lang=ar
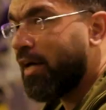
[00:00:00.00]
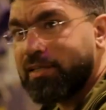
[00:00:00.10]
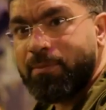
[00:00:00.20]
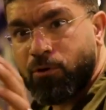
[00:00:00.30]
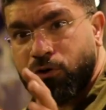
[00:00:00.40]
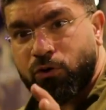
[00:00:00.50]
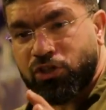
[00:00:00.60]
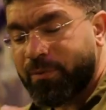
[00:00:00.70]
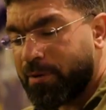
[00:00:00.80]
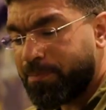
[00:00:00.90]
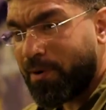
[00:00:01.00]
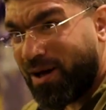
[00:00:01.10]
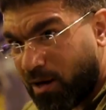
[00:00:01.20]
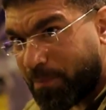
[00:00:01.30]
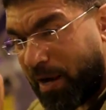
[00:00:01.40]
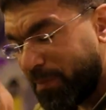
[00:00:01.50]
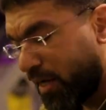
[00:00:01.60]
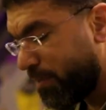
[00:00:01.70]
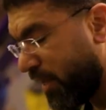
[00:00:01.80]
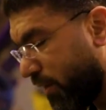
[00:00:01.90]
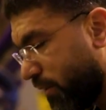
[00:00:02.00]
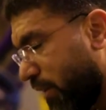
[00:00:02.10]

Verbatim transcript: انا زي ما قلت لكم يا شباب اربع مجاميع